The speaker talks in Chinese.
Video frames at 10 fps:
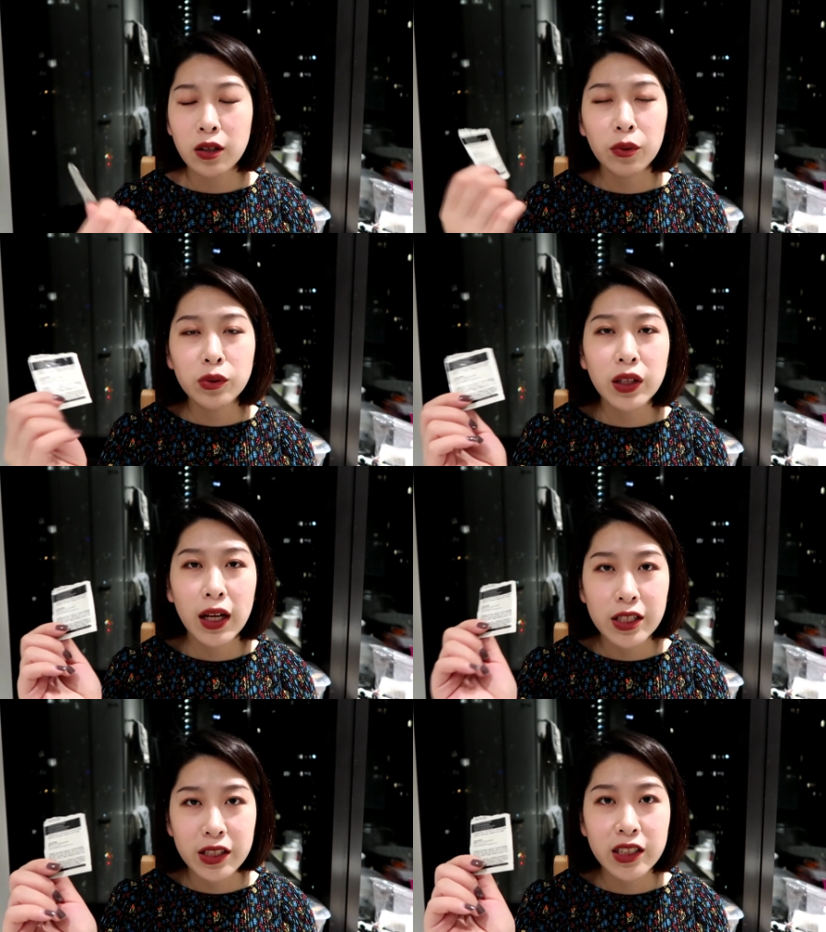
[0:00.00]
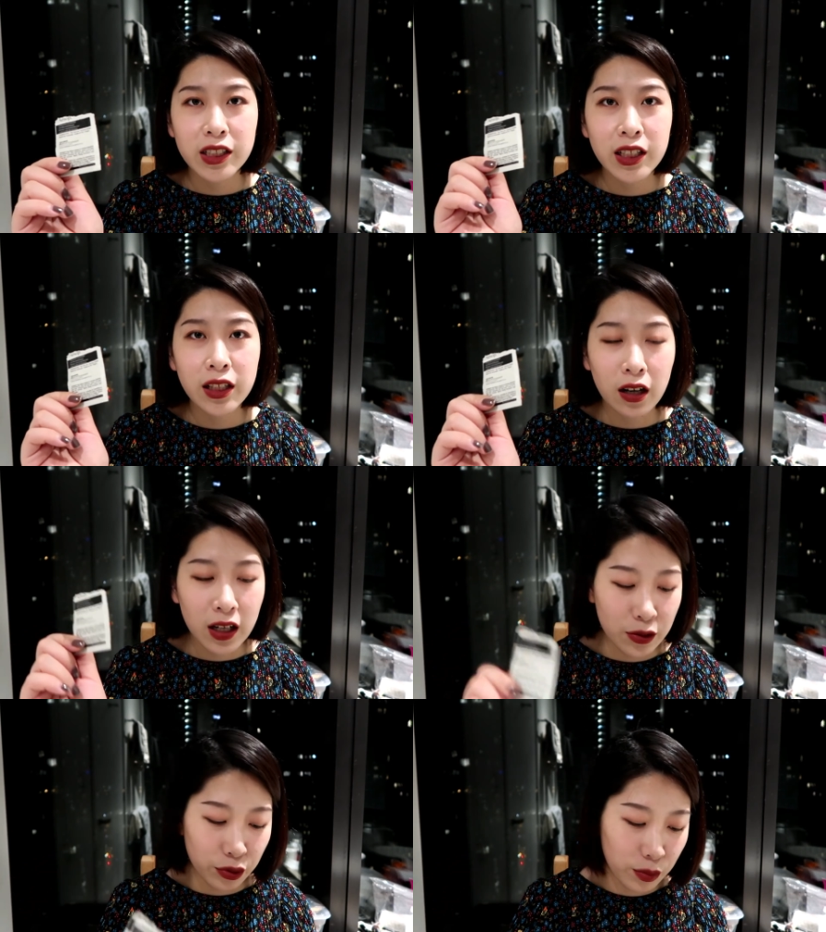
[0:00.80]
但是我用下来真的是一点儿
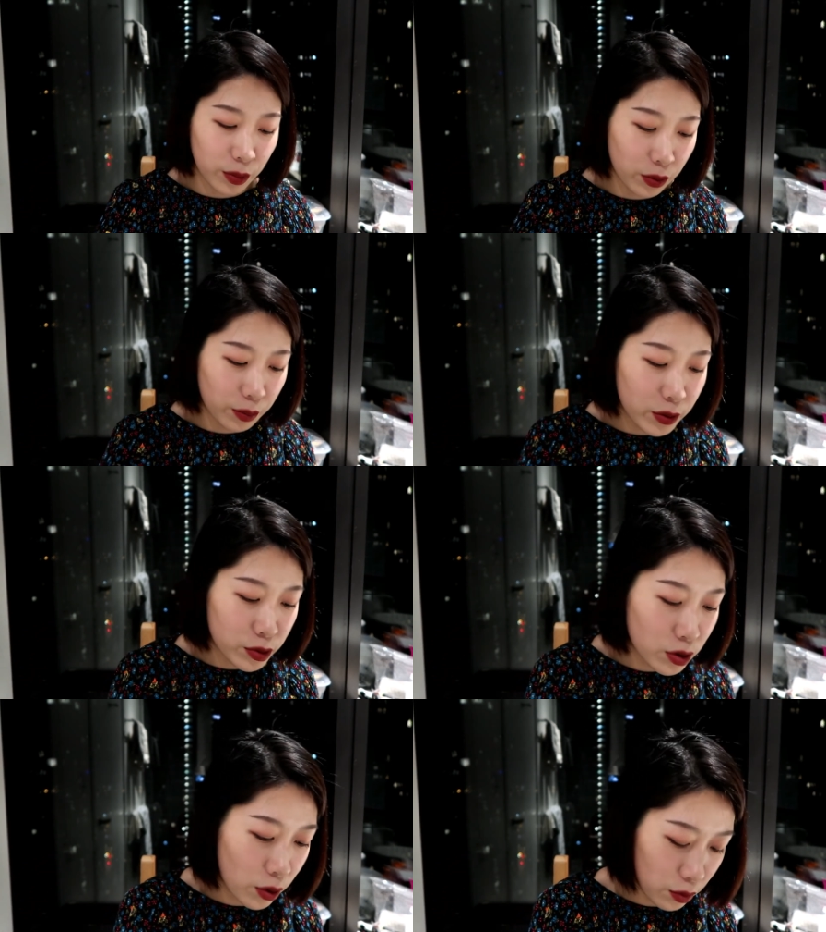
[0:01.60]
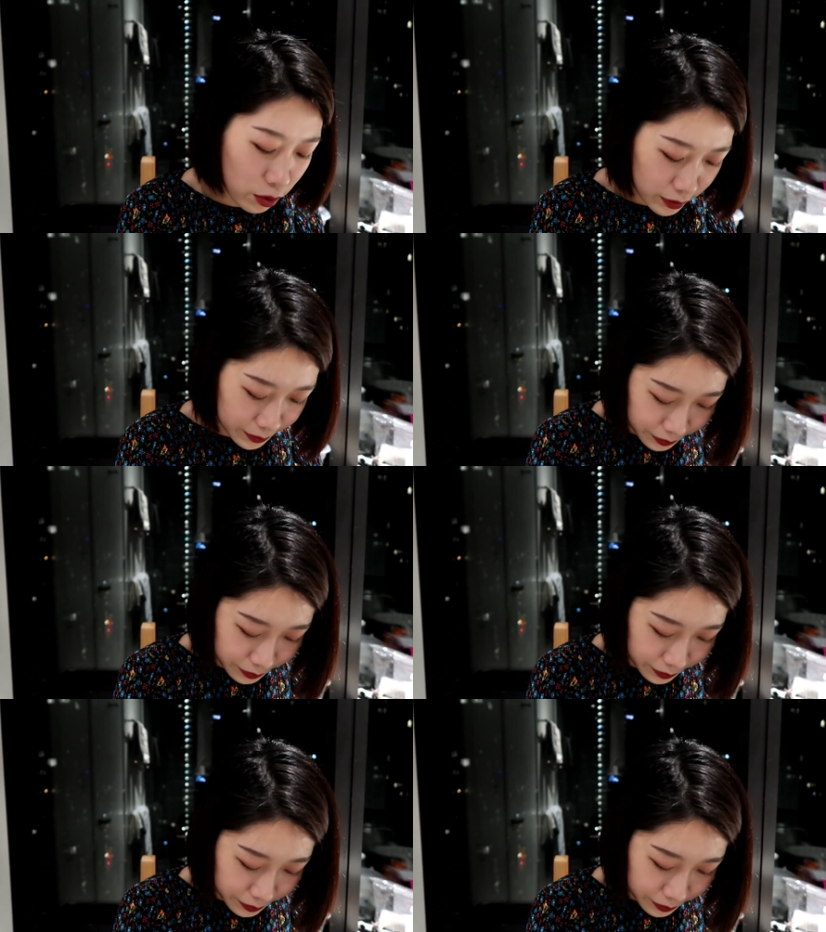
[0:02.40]
感觉都没有，没有效果，